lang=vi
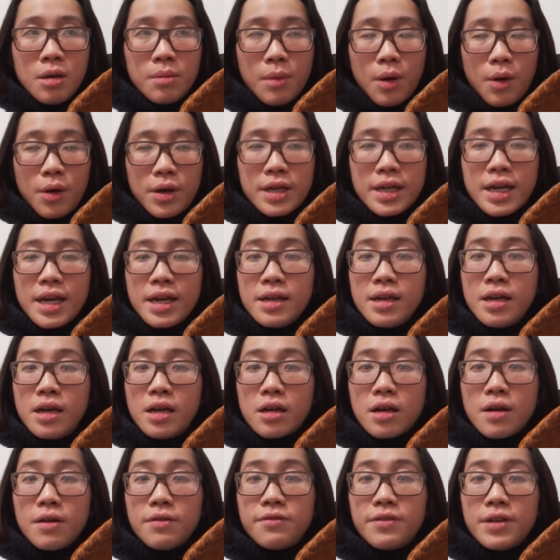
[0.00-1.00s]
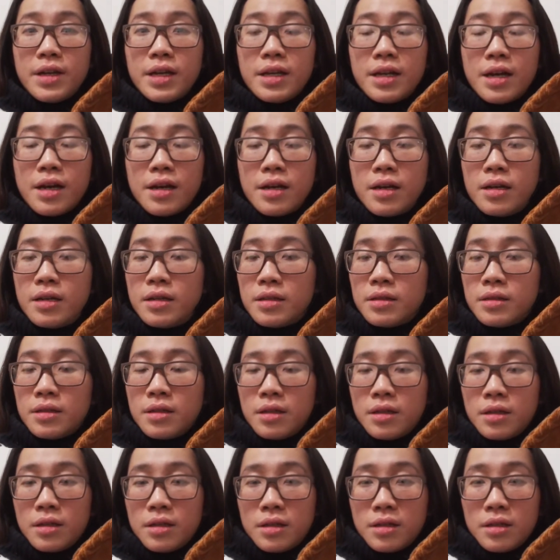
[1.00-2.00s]
mỗi cái à, coffee đó đó
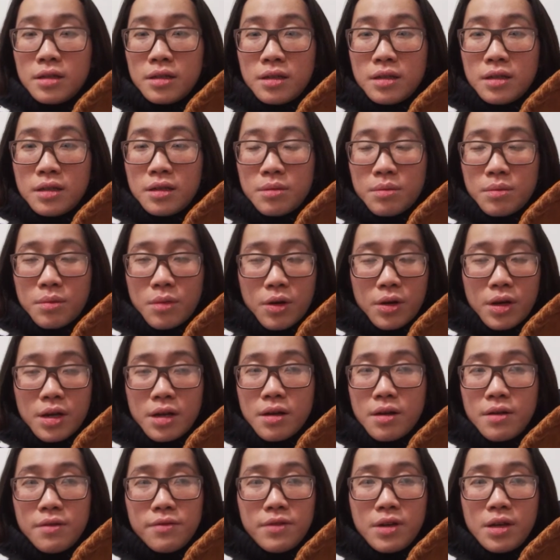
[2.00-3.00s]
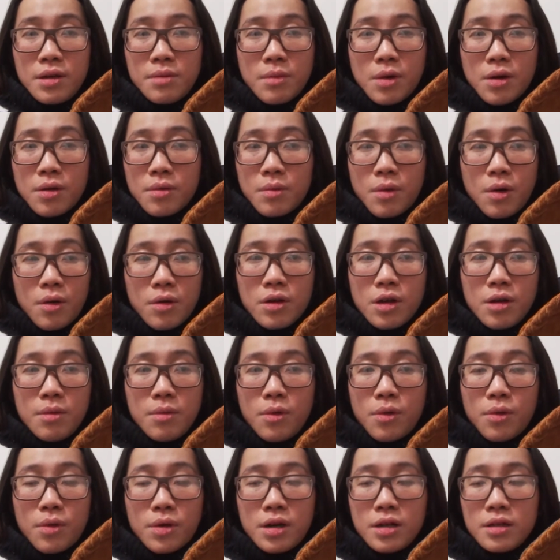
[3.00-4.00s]
mỗi cái coffee mỗi mỗi cái
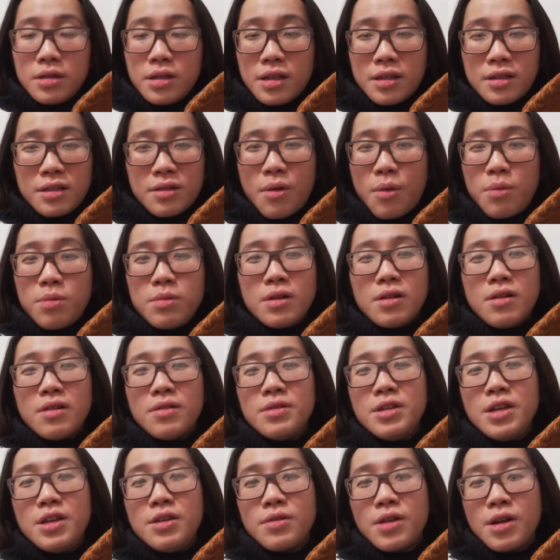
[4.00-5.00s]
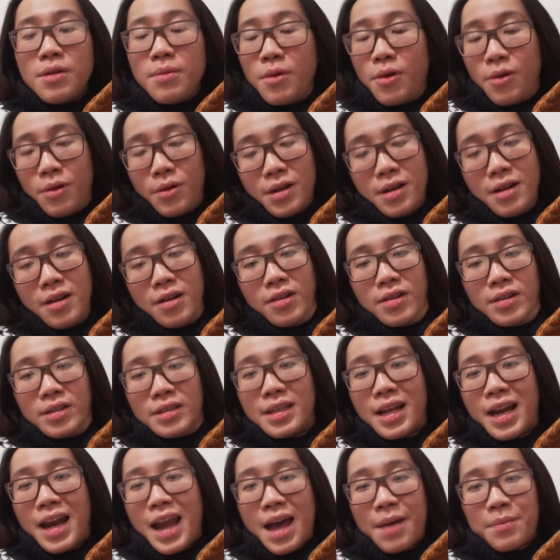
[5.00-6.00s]
mùa đó thì cũng có nhiều cái mùa đó thôi người
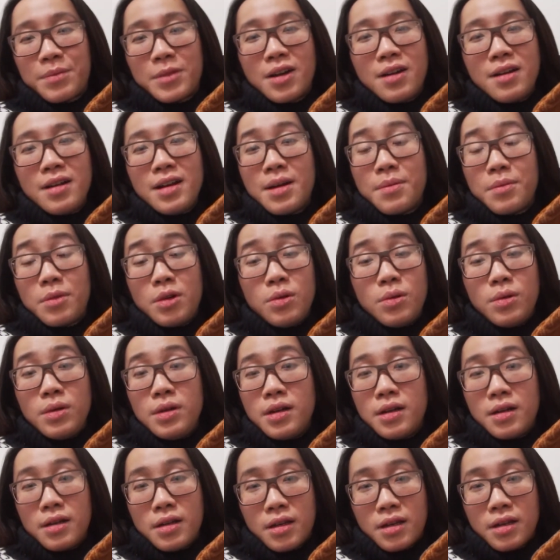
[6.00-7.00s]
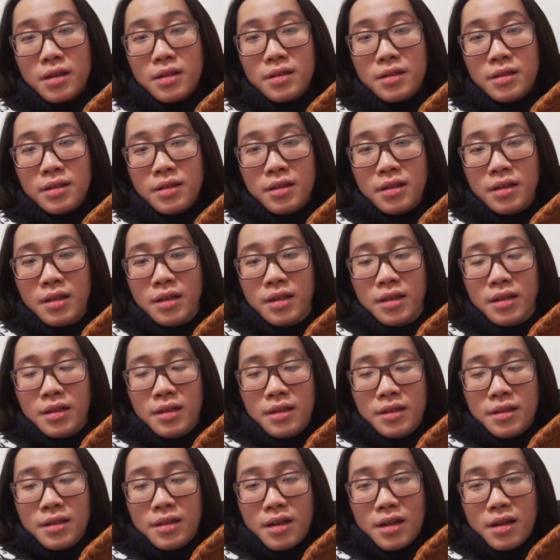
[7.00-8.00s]
ta làm tới làm lui thôi à
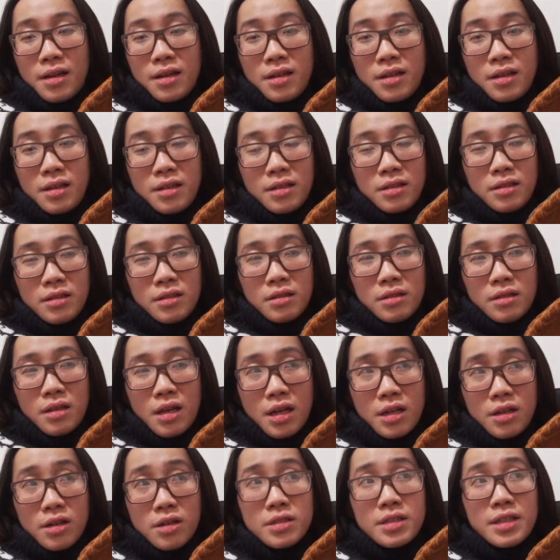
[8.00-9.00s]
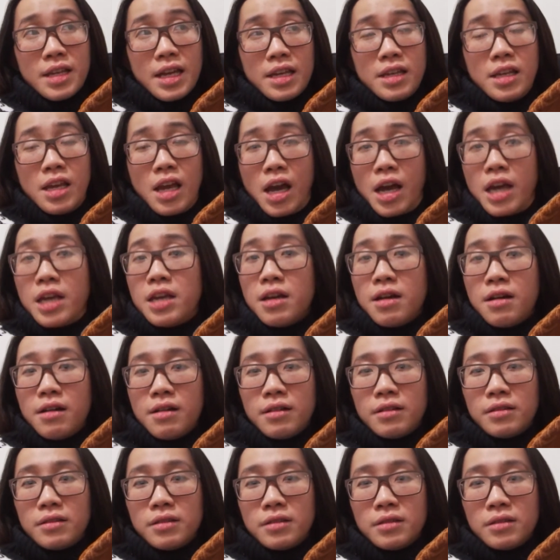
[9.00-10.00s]
đó thì nó sẽ dễ hơn
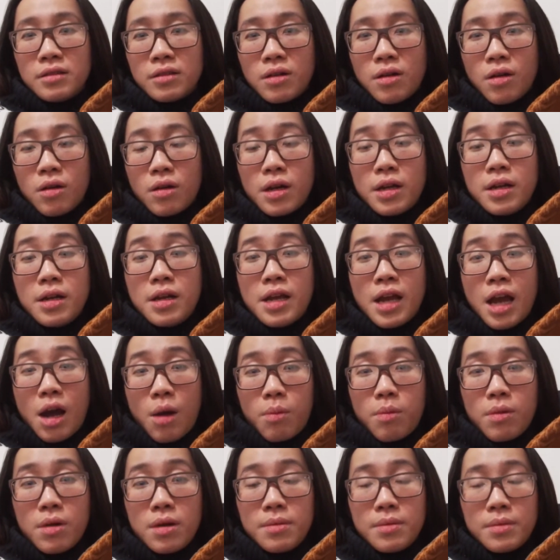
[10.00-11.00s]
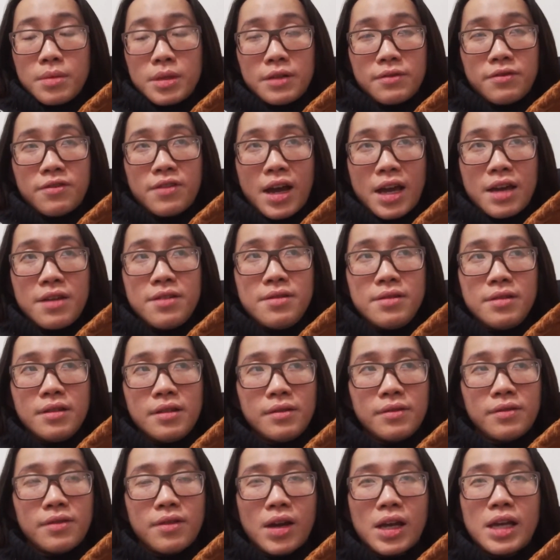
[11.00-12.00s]
còn cái đi học đó mình phải
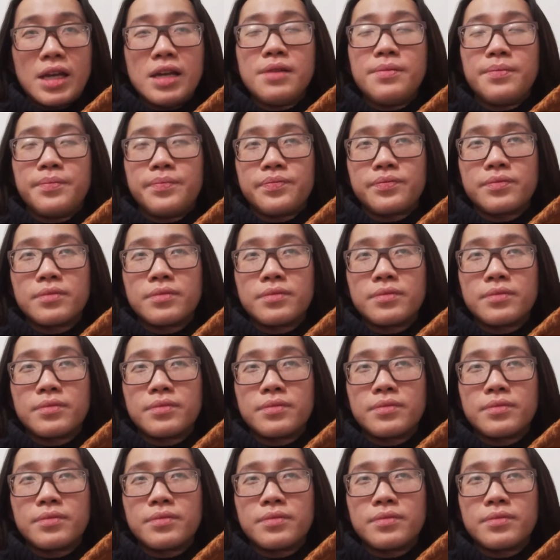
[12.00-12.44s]
phải